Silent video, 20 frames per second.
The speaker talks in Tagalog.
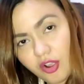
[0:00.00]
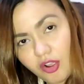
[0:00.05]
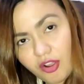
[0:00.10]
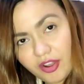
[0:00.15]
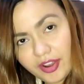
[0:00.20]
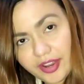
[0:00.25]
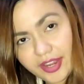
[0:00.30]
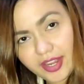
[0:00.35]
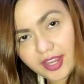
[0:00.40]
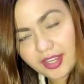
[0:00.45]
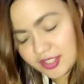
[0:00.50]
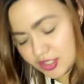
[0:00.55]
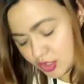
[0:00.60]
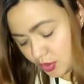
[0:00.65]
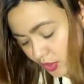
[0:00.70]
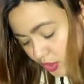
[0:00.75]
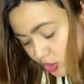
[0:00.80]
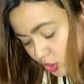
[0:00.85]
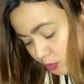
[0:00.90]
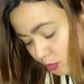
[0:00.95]
Okay,
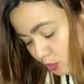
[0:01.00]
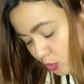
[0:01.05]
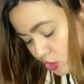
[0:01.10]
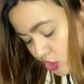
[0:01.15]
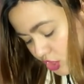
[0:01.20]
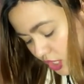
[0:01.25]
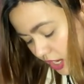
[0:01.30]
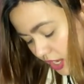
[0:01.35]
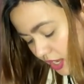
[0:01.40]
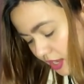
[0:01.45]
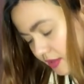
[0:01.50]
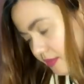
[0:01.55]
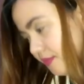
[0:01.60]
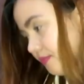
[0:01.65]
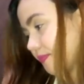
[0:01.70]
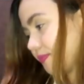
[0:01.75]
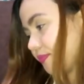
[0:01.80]
so ito po siya.